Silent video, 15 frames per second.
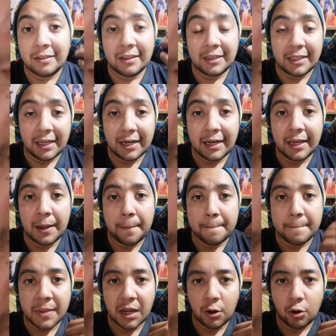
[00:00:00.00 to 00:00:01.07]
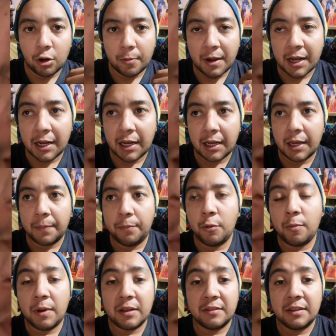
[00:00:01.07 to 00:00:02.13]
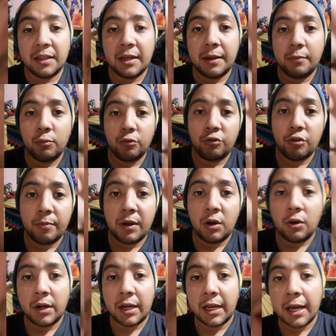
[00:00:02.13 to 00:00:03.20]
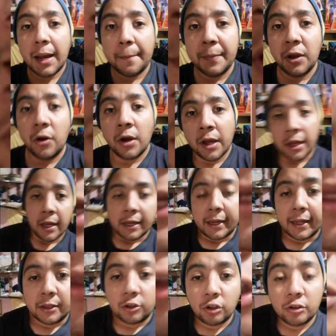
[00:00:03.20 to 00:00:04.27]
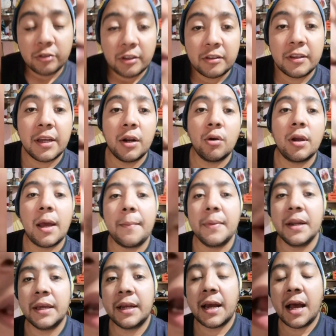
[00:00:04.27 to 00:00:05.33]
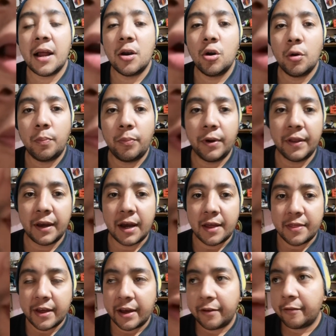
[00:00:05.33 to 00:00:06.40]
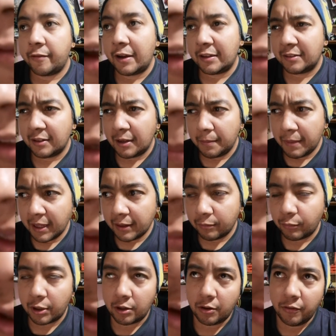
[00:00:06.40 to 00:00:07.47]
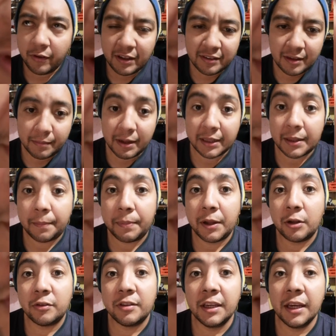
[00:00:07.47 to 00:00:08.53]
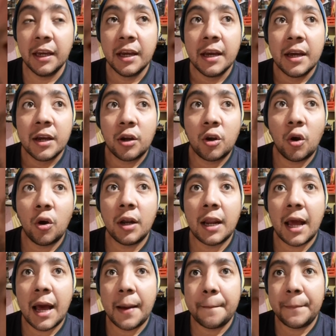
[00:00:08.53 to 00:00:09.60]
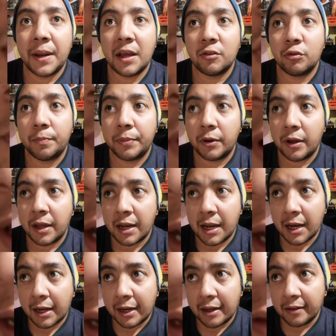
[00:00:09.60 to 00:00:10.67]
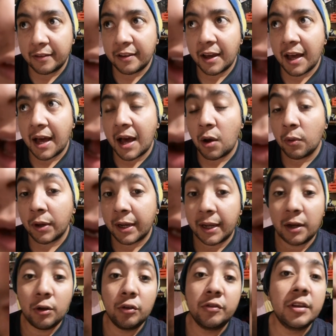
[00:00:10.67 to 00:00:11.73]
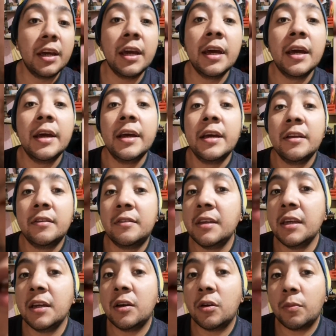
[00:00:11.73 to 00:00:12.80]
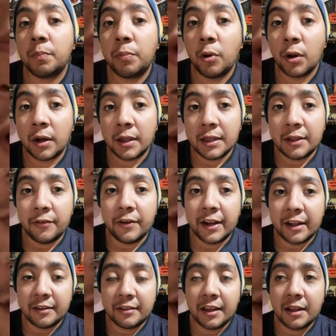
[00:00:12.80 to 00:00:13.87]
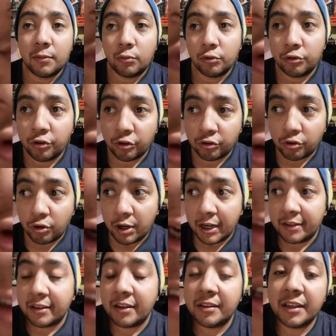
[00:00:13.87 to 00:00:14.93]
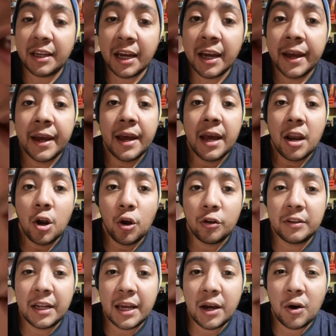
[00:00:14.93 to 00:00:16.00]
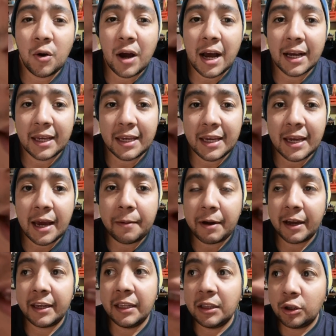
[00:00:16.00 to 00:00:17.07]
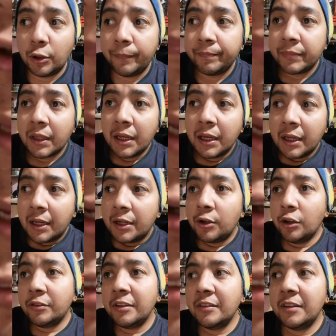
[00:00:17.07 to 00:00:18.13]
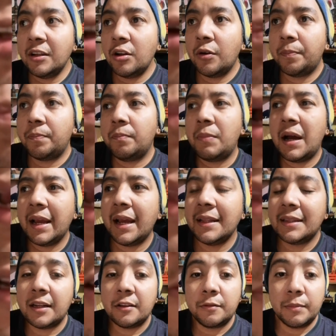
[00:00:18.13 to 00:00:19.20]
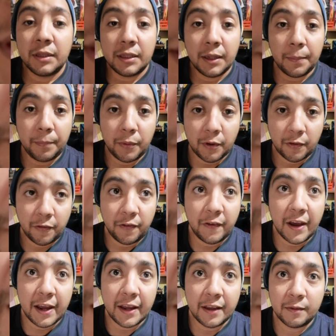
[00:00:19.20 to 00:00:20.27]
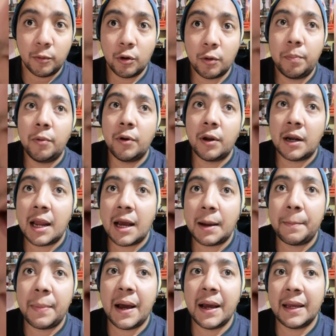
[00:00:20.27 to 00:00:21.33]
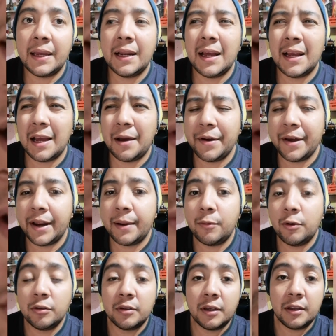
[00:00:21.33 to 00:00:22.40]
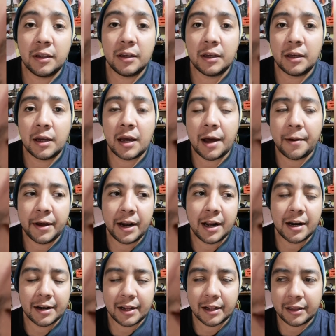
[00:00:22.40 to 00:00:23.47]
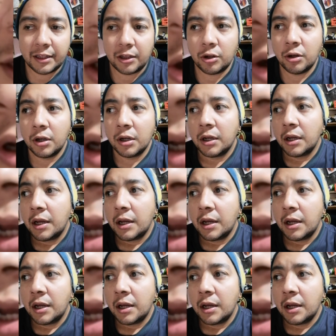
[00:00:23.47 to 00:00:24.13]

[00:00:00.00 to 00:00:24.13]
así tiene mejor banca que Pumas, tiene mucho mejor recambio, entonces creo que América lo puede ganar fácilmente, bueno, no fácilmente, pero sí con amplia superioridad en la cancha, aunque no sé si por diferencia de muchos goles, así que los leo aquí abajito. No sé si lo vaya a transmitir por Facebook, por la página, ya veremos, eh, a ver al ratito.